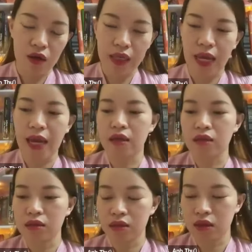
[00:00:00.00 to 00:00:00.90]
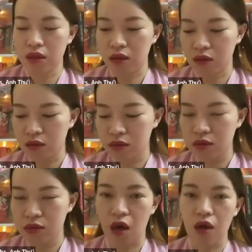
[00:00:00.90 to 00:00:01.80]
càng
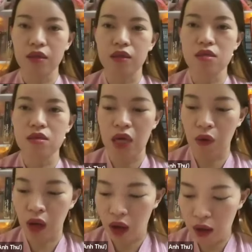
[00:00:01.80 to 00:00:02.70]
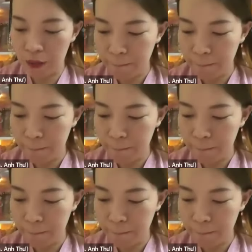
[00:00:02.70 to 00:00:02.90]
có được cái sự giàu có